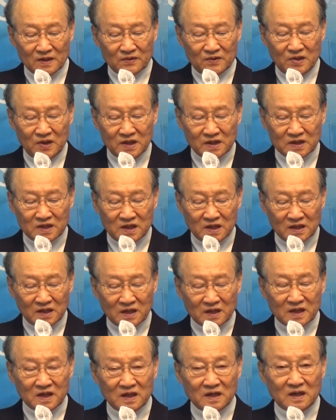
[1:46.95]

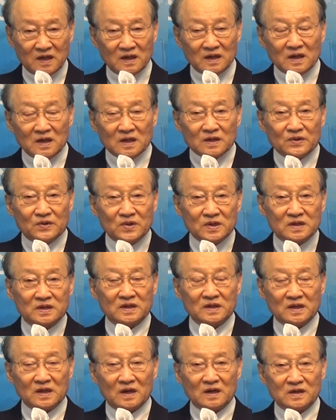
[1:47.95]
귀신들이
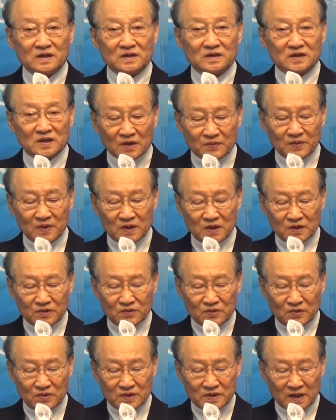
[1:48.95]
귀신들을 섬기는
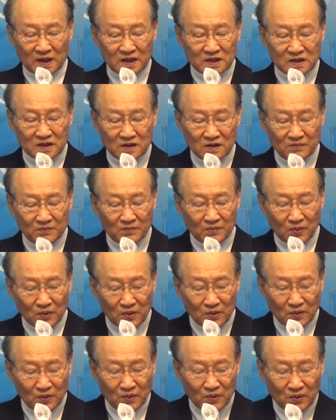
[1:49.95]
줄 자기들은
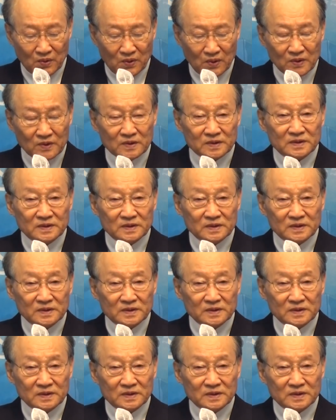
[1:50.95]
모르고